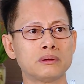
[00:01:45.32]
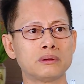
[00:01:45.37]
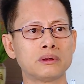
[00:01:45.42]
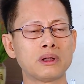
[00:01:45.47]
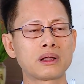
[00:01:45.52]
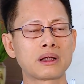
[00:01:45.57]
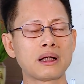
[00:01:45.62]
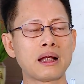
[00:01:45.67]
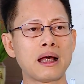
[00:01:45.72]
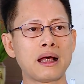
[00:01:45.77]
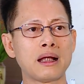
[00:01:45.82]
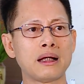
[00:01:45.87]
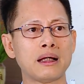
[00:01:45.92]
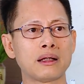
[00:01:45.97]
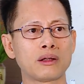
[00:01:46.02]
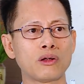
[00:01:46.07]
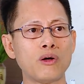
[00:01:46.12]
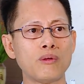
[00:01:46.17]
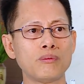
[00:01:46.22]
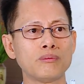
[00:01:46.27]
rất là
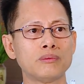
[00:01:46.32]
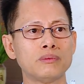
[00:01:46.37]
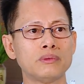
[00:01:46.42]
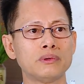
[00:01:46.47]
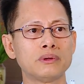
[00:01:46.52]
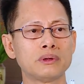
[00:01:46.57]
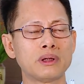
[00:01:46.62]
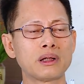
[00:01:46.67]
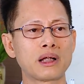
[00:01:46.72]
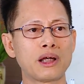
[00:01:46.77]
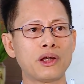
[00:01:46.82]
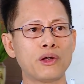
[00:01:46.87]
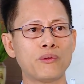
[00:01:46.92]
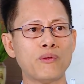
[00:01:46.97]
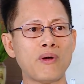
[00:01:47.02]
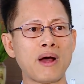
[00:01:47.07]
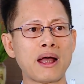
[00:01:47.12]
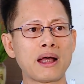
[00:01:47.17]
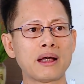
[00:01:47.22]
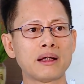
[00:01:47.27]
là tốt rất là hiệu
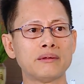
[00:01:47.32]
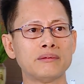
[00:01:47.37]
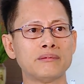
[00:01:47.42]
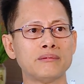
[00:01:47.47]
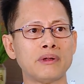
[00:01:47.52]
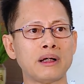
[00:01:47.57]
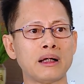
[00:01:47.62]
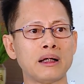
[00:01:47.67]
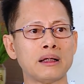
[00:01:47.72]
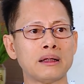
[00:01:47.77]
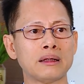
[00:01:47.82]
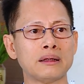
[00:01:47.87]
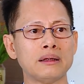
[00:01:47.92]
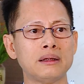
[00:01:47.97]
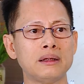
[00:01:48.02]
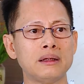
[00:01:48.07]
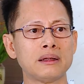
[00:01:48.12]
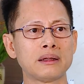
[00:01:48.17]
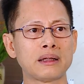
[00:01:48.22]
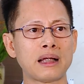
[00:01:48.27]
quả và
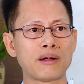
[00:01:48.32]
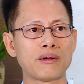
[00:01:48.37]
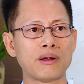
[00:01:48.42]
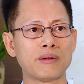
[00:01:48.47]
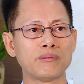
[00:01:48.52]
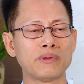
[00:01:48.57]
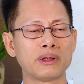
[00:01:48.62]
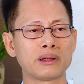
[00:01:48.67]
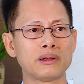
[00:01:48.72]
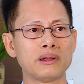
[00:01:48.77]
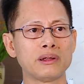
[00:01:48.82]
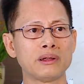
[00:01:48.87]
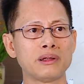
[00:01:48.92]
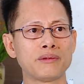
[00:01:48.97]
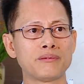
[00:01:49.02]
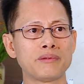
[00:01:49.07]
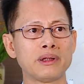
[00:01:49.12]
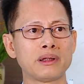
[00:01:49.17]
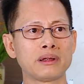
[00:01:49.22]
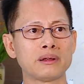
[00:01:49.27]
tạo động lực cho
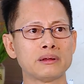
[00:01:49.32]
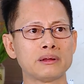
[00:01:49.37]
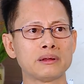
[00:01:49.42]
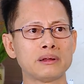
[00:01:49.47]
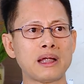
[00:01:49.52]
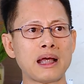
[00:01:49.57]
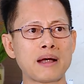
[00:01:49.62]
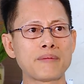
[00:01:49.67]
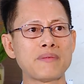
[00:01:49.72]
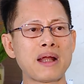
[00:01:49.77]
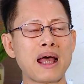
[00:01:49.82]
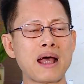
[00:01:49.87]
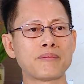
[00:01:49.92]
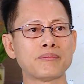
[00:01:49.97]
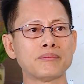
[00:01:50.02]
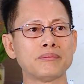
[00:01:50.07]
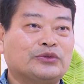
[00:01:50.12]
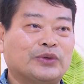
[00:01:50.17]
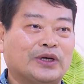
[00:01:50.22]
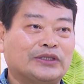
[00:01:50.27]
nhân viên dám làm
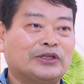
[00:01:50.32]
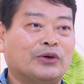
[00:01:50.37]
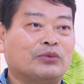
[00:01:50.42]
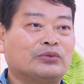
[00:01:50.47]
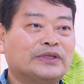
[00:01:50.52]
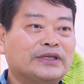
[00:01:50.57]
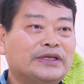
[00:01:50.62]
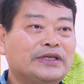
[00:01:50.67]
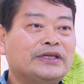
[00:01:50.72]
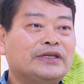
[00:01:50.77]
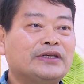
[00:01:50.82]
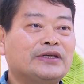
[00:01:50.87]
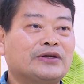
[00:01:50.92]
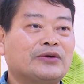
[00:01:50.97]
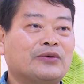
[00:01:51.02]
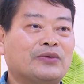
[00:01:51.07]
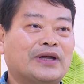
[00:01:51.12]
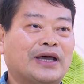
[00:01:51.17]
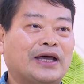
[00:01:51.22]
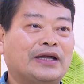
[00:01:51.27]
toàn tổng ty
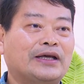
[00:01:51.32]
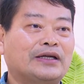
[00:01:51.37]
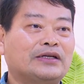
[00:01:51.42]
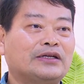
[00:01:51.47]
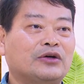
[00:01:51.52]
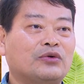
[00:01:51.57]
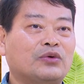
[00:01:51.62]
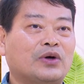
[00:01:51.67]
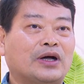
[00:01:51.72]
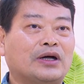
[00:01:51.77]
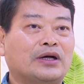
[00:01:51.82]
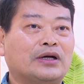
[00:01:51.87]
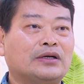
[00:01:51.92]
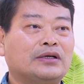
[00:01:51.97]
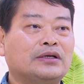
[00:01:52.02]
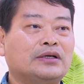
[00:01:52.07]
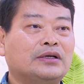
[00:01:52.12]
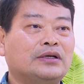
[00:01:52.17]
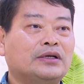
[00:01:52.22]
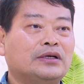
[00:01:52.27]
cũng đã đạt được khoảng
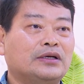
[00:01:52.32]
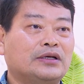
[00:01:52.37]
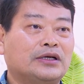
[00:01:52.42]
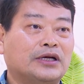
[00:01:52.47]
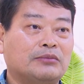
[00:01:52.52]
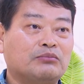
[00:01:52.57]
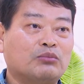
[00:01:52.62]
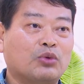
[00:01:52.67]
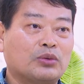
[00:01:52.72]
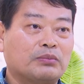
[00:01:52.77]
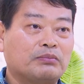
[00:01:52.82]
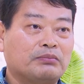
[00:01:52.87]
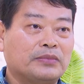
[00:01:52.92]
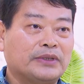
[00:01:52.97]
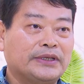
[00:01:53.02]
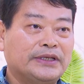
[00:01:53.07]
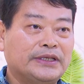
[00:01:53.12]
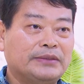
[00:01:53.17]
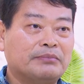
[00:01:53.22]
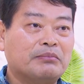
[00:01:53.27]
gần
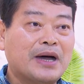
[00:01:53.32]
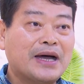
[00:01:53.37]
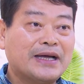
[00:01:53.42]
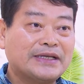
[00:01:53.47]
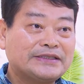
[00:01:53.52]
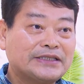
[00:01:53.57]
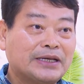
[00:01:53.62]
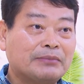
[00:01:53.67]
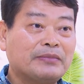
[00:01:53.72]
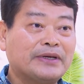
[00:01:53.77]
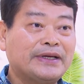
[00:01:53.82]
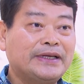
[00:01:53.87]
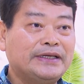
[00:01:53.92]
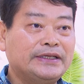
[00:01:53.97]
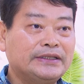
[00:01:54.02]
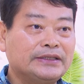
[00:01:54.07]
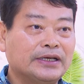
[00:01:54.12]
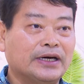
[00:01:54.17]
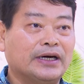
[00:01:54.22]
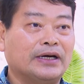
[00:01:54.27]
1.300 cái
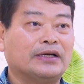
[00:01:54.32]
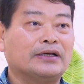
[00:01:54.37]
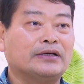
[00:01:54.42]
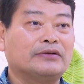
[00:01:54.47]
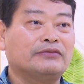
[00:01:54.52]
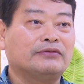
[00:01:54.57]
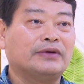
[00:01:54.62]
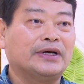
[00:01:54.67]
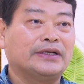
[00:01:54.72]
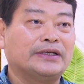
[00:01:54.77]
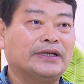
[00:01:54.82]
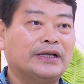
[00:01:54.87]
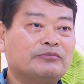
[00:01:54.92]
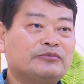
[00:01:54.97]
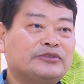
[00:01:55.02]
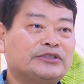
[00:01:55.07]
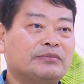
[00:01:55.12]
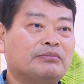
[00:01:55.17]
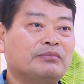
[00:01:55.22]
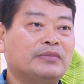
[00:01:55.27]
ý tưởng và
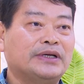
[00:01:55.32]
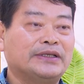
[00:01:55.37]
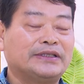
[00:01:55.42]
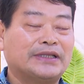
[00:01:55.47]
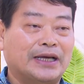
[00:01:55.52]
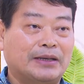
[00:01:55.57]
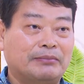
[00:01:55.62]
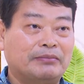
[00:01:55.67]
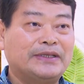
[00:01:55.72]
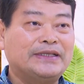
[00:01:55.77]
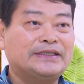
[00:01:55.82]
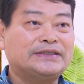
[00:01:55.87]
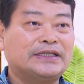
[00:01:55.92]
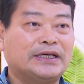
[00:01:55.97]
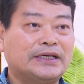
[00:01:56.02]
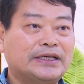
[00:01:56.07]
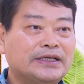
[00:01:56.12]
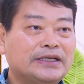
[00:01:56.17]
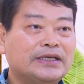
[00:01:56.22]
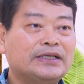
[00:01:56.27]
518 cái
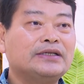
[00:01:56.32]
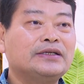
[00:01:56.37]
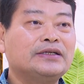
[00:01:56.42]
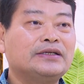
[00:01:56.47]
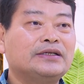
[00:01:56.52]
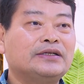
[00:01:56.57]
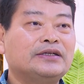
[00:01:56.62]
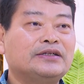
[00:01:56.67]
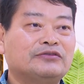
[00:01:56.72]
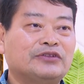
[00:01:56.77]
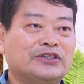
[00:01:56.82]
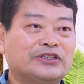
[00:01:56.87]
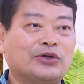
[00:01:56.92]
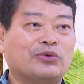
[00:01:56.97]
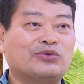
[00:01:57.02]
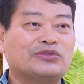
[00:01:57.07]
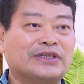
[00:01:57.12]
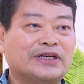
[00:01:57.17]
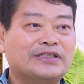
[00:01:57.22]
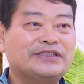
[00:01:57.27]
sáng kiến với
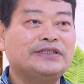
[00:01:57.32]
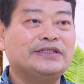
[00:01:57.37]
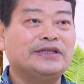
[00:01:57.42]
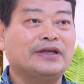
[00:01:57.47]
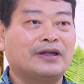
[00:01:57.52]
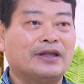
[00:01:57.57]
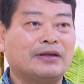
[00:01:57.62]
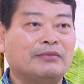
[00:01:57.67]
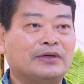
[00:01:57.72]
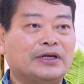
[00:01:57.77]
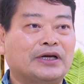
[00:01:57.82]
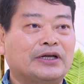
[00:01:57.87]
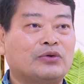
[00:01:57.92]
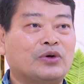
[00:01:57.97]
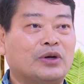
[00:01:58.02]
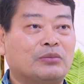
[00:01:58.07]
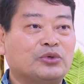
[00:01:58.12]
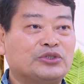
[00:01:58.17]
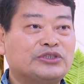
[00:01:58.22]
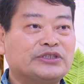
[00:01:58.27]
tổng giá trị làm lợi
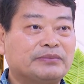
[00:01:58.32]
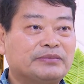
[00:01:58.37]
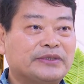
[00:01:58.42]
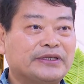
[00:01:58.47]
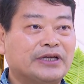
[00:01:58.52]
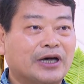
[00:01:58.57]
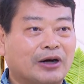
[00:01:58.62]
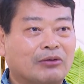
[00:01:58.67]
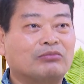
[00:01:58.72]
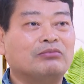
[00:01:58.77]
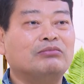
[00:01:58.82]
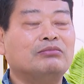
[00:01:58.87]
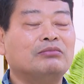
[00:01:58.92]
khoảng 100 tỷ đồng.